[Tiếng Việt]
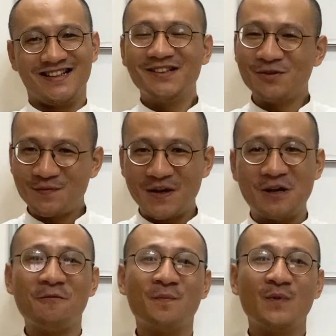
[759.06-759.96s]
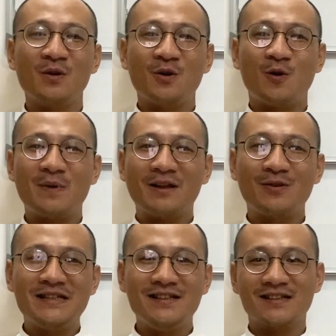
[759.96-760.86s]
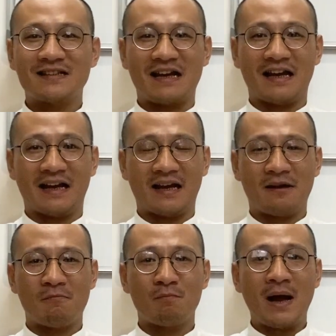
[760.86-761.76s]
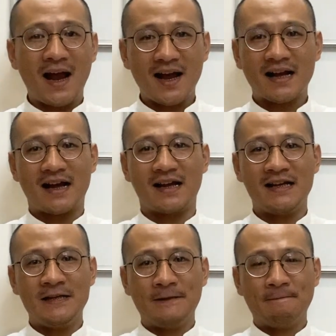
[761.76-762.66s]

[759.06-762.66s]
Thưa quý vị, hôm nay tôi chia sẻ ba cái